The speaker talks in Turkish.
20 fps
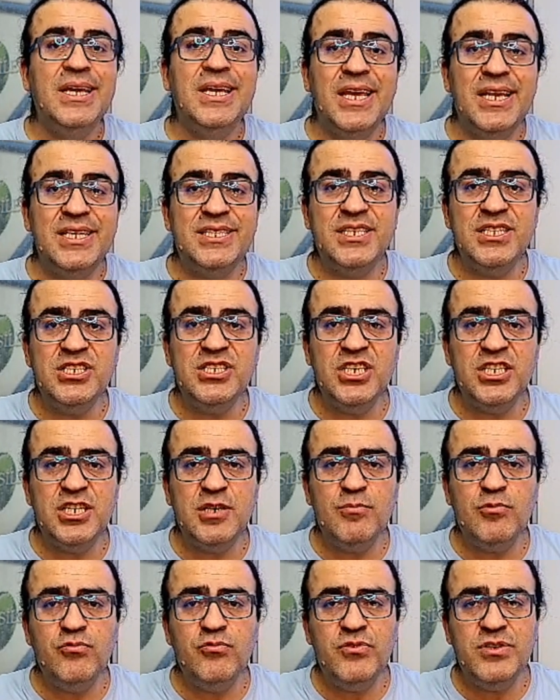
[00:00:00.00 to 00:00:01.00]
Etkin
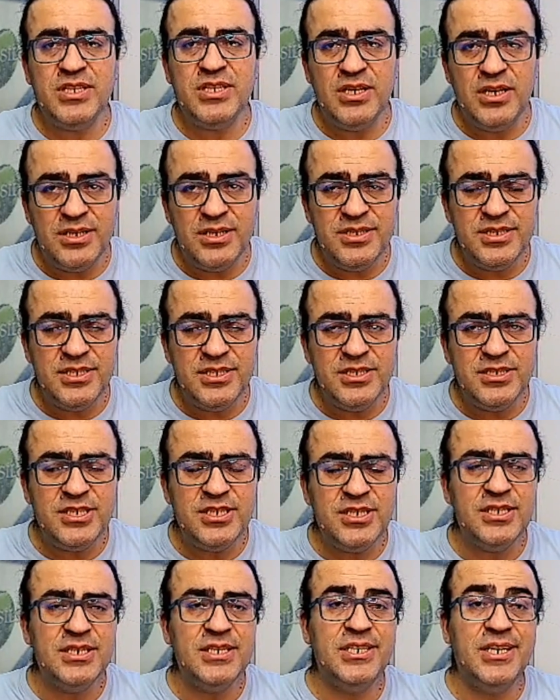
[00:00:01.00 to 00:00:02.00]
çekim kuvveti
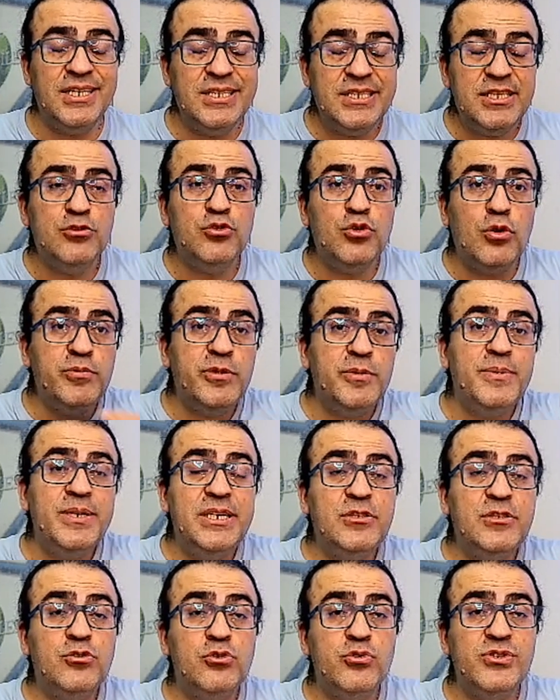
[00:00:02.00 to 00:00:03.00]
London'dır. London toplam
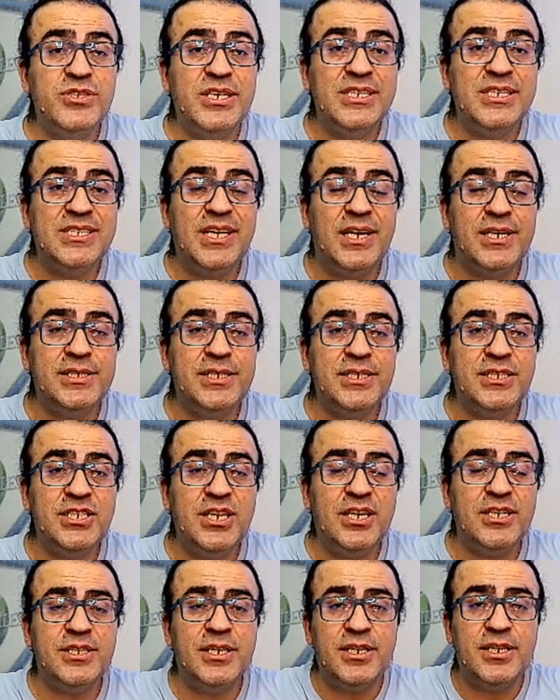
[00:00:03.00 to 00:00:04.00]
elektron sayısı
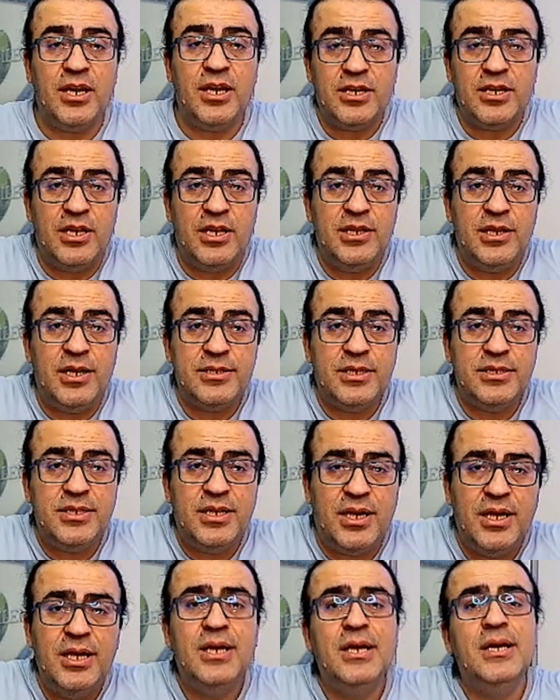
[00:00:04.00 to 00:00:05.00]
arttıkça artar. E, alkanlarda
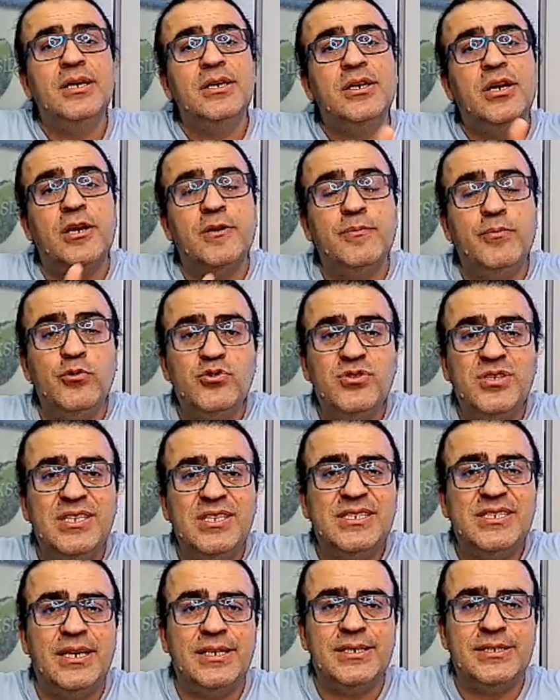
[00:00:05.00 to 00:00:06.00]
da karbon
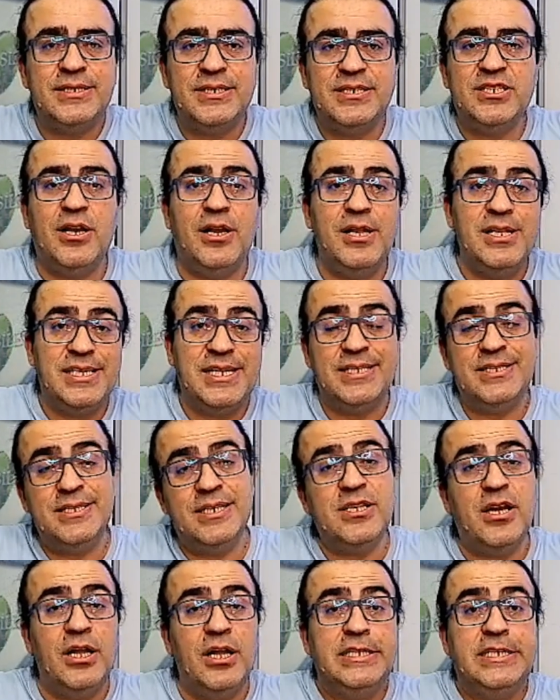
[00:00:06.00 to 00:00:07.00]
sayısı arttıkça
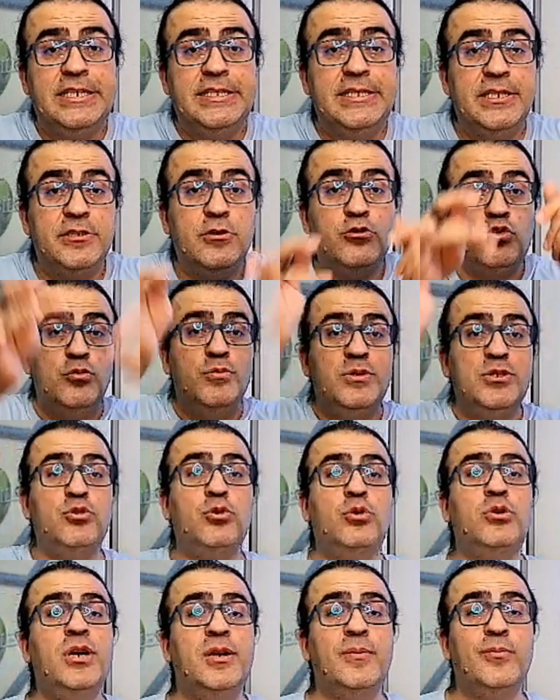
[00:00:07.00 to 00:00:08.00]
alkende de alkinde de tüm
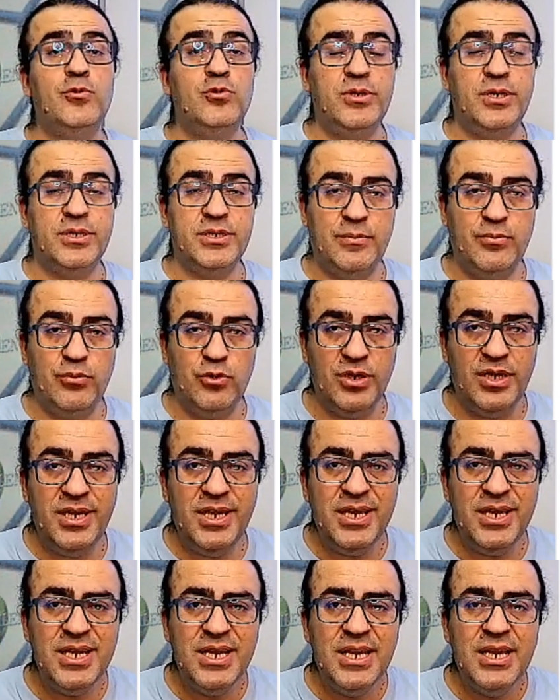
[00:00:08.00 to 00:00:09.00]
hidrokarbonlarda
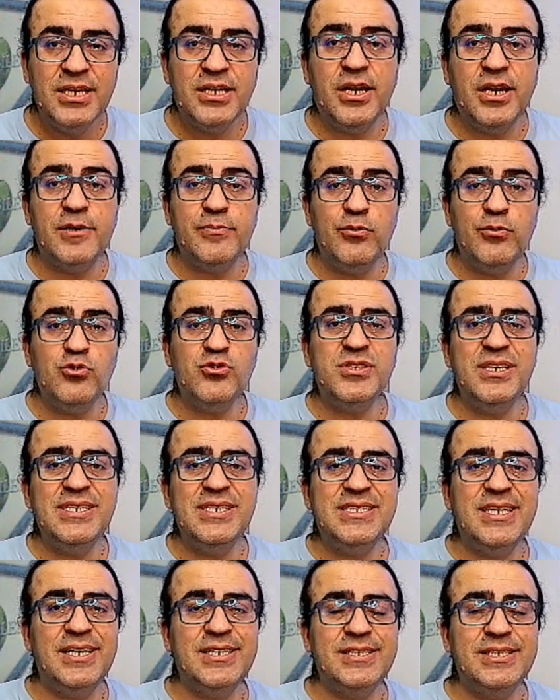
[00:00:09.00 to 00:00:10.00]
böyle. Karbon
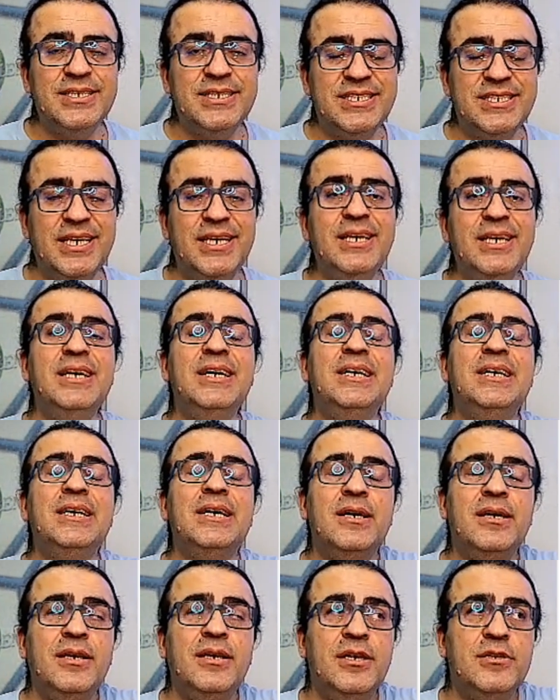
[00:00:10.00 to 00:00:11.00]
sayısı arttıkça
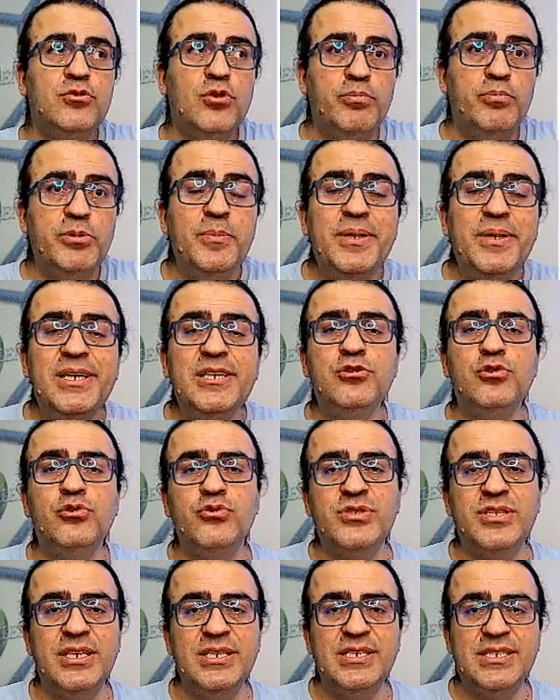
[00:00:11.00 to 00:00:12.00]
e, toplam
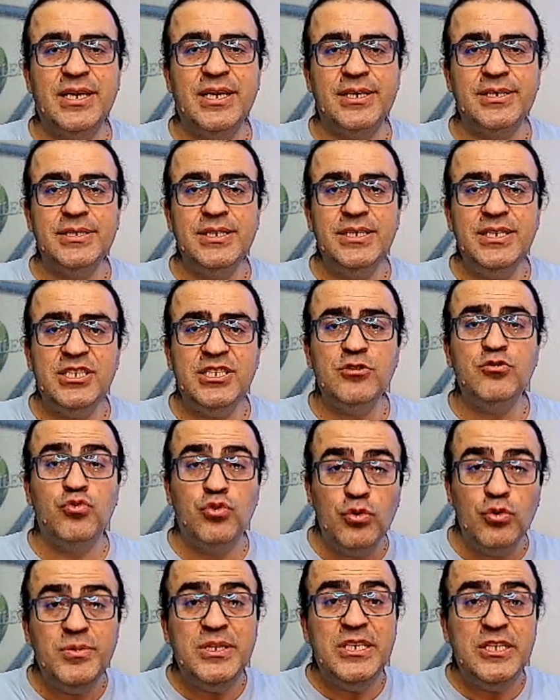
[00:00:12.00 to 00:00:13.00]
elektron sayısı arttığı için
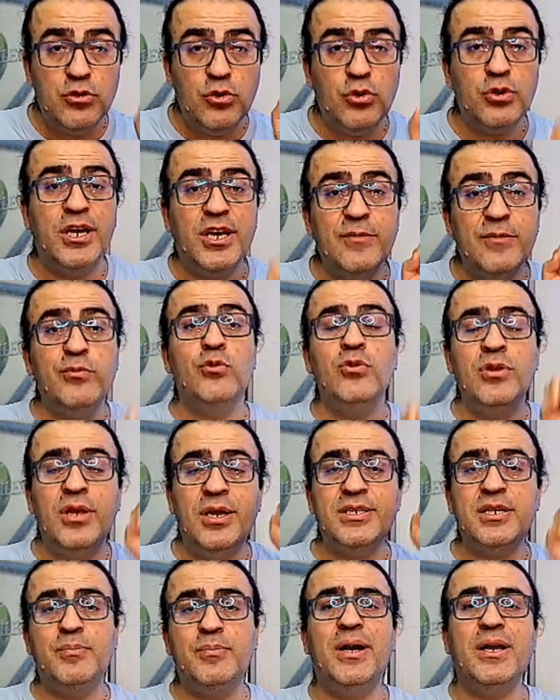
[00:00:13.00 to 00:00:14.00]
tüm
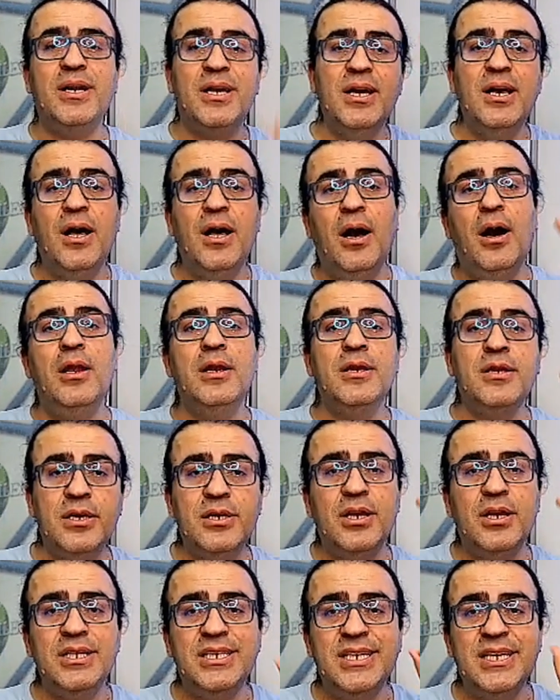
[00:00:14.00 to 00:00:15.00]
hidrokarbonlar da bak
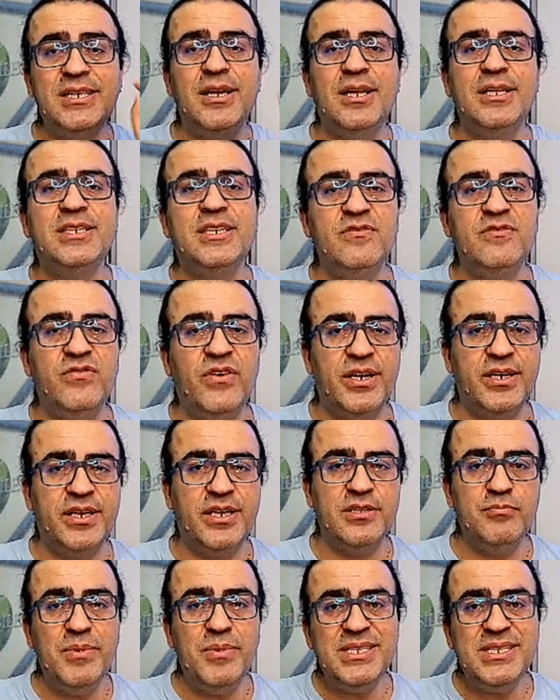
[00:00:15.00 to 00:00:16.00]
alkan alken alkin fark
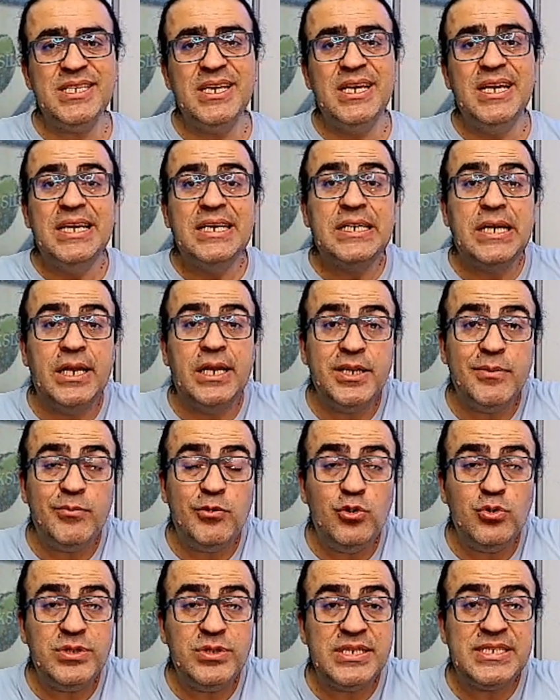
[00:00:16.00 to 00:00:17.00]
etmez. Kaynama
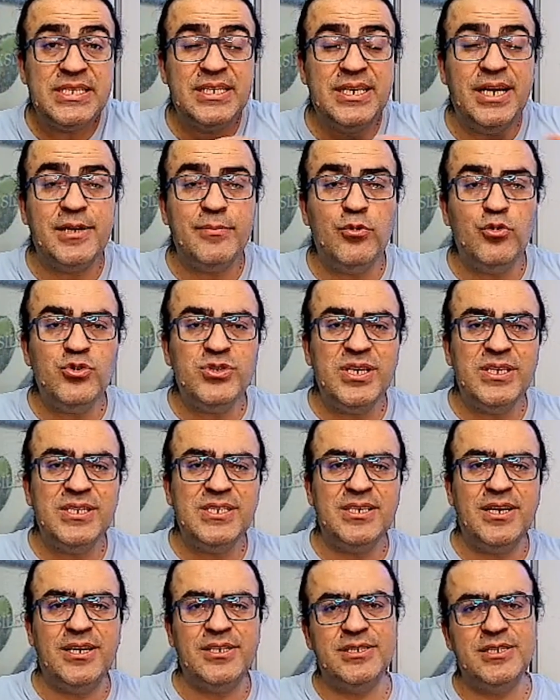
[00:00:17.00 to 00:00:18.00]
noktası karbon
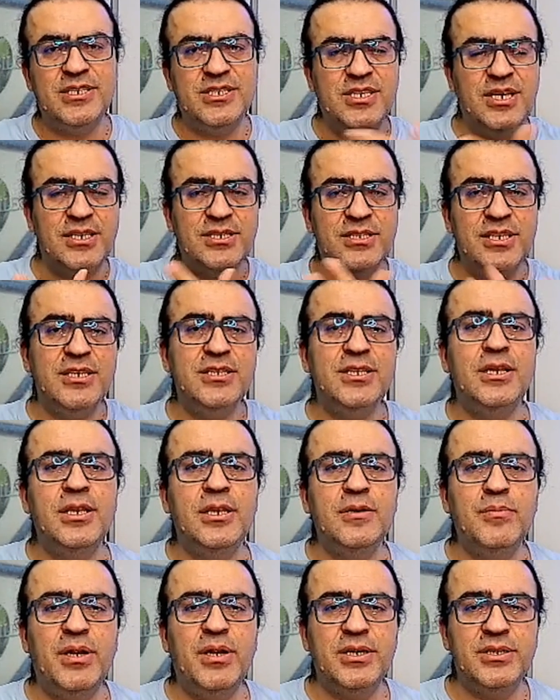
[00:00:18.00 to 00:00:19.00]
sayısı arttıkça artar
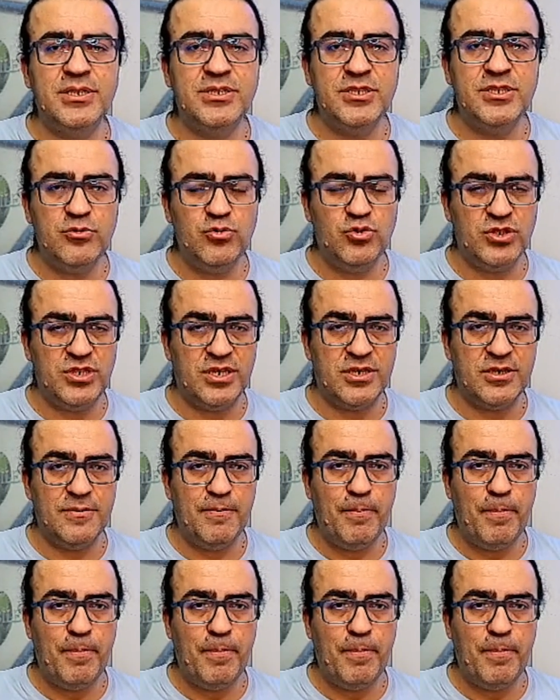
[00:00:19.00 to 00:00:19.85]
dallanma arttıkça düşer.